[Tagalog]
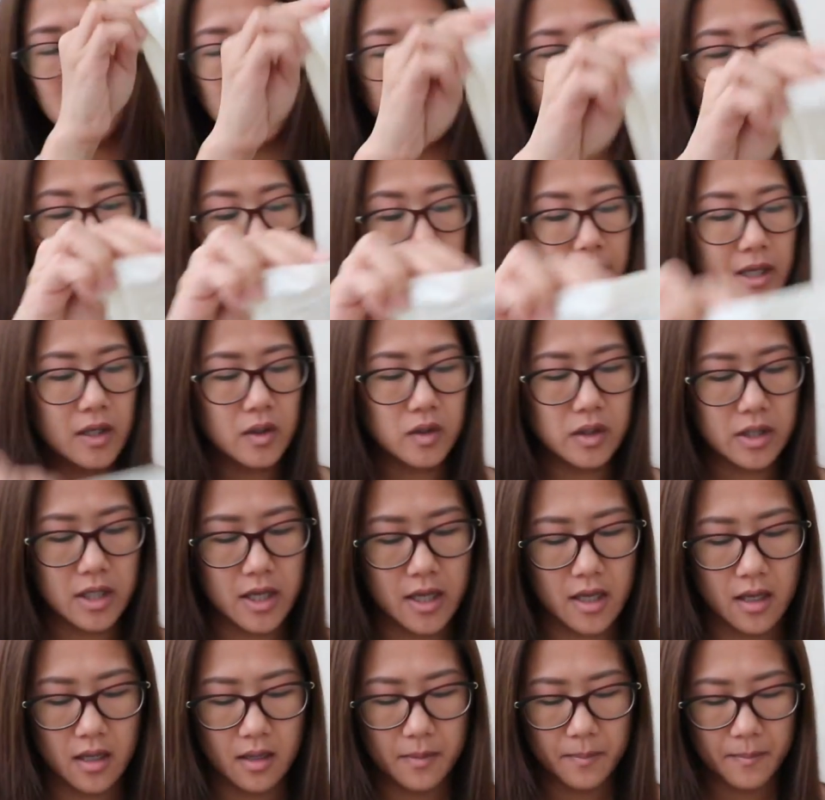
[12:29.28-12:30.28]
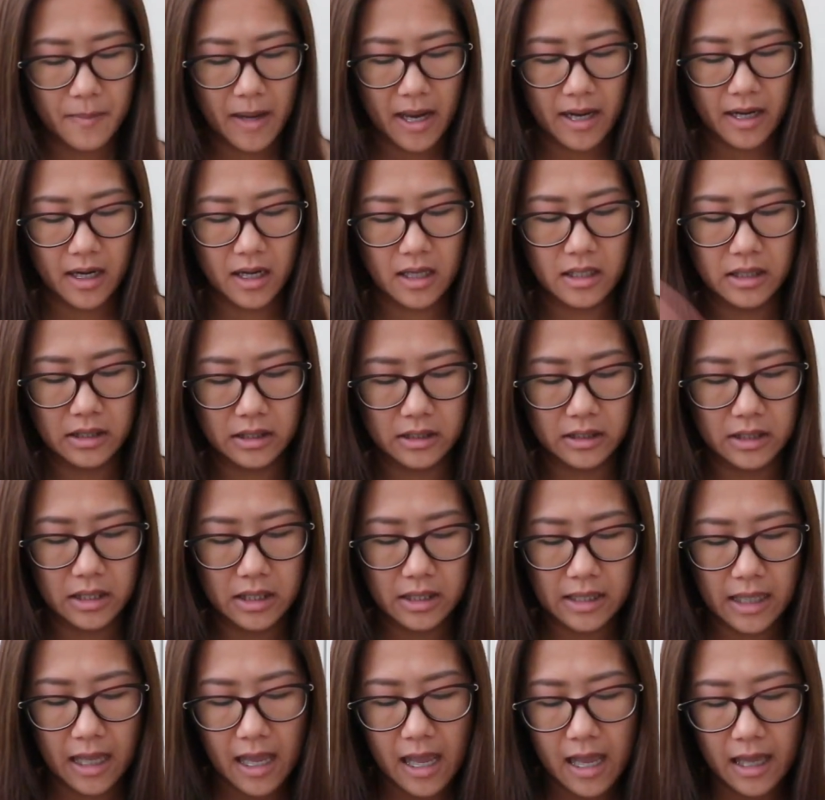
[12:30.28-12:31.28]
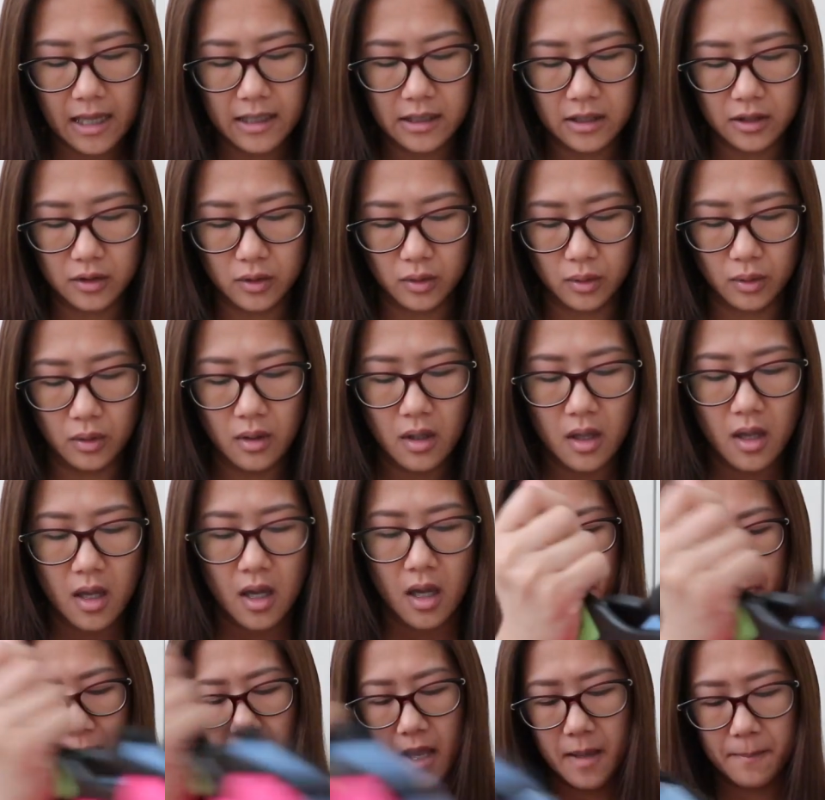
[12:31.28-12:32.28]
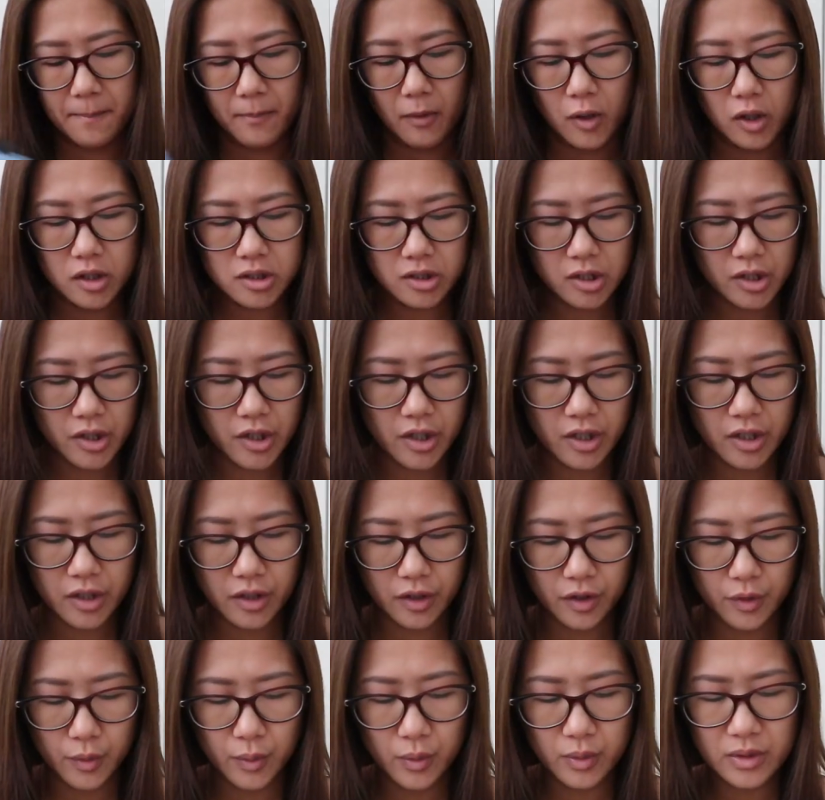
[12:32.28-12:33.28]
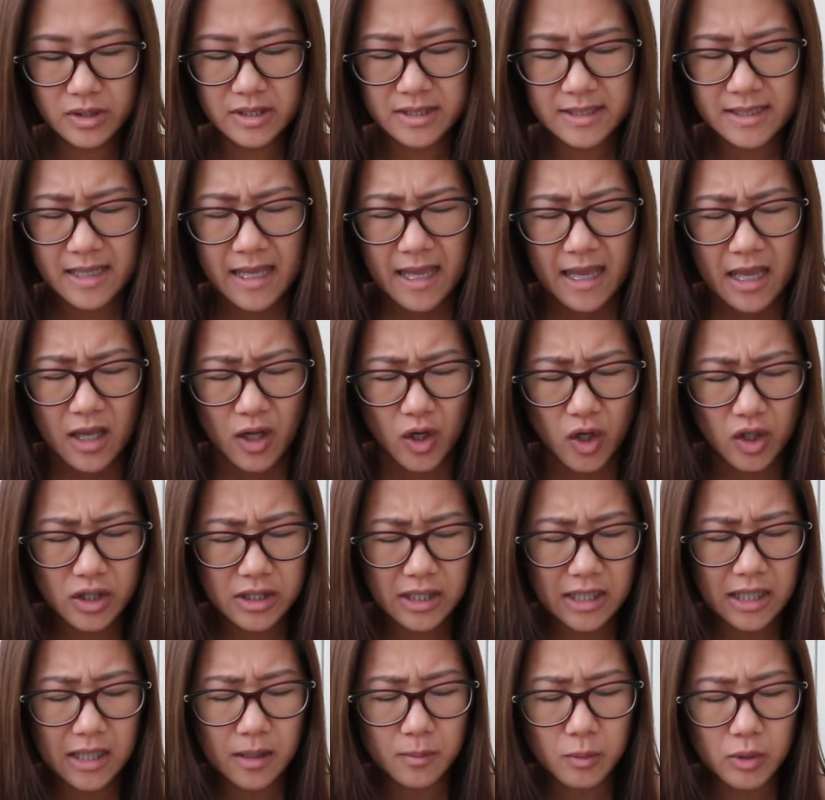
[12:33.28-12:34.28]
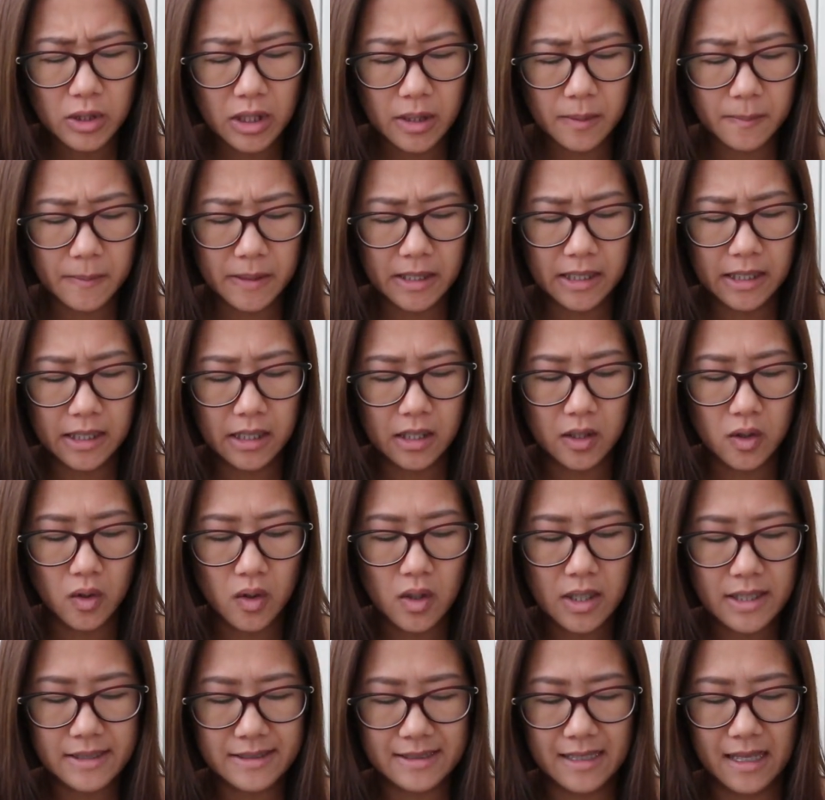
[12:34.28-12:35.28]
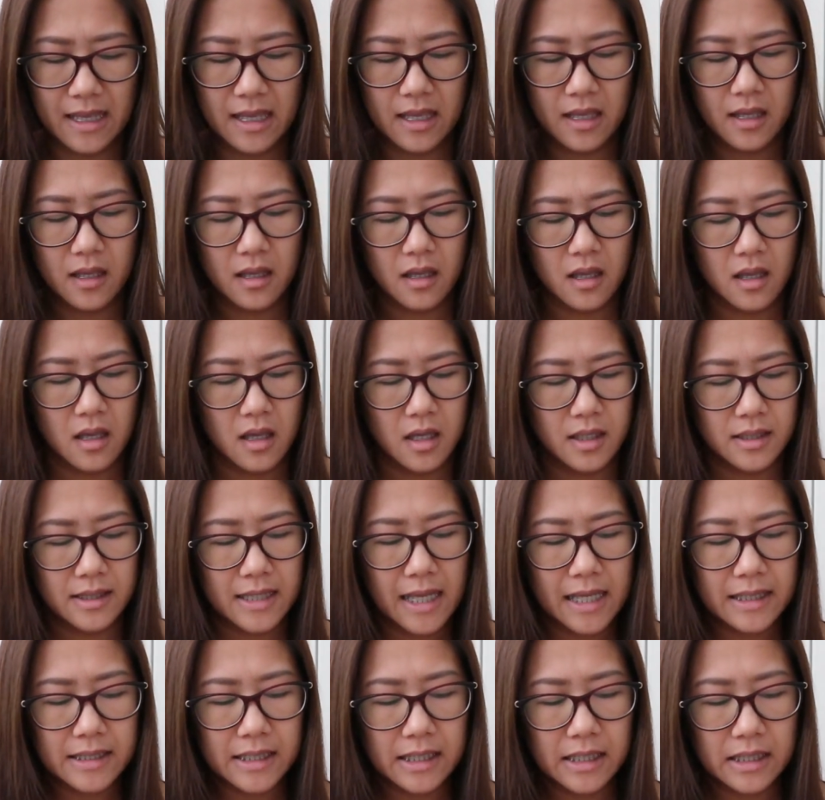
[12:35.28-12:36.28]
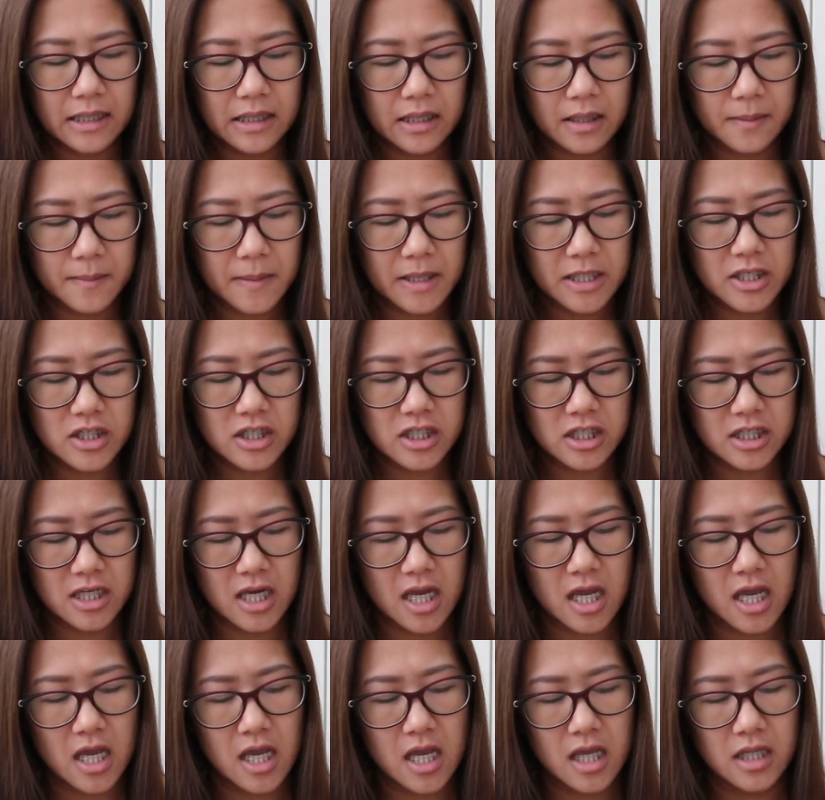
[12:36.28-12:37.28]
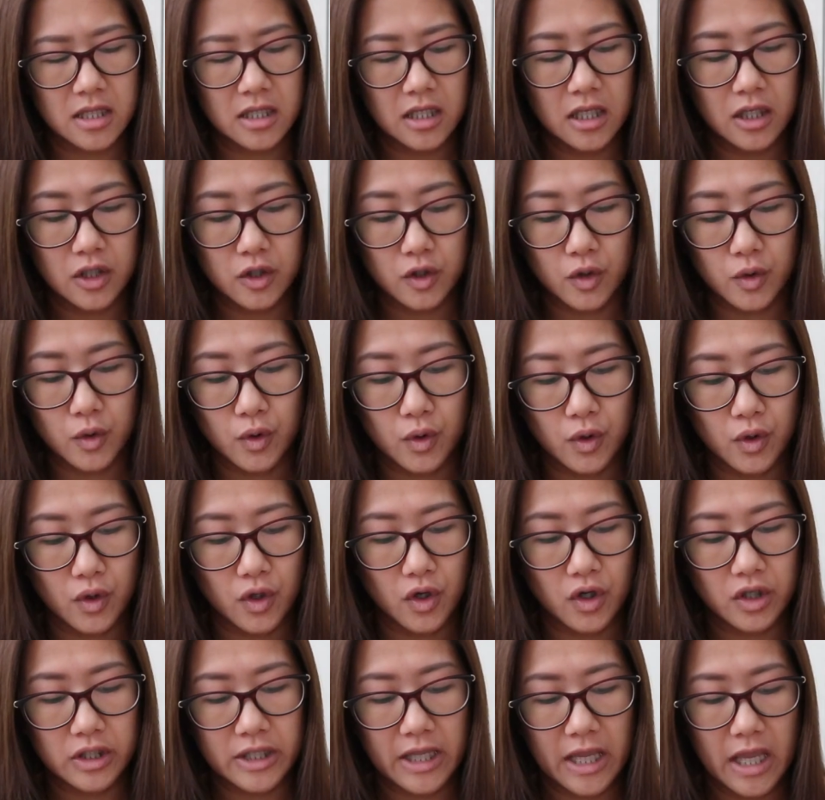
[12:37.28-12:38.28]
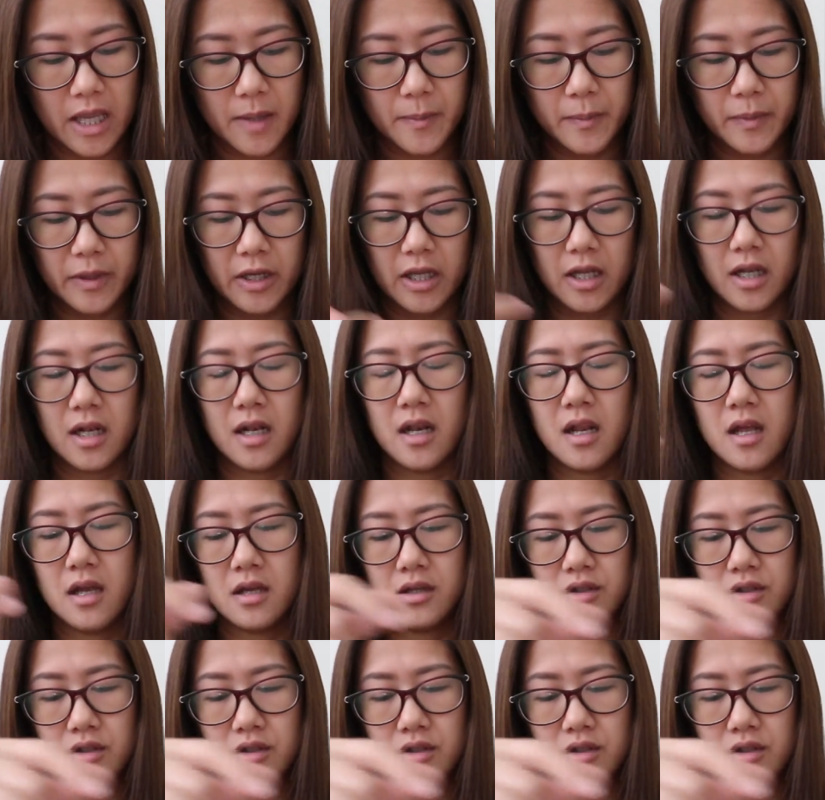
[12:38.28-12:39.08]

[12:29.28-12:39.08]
Hiniwalay ko na eh, para hindi nakakalito. I bought her clothes. Konti lang muna yung binili ko kasi dadali naman siya dito on April.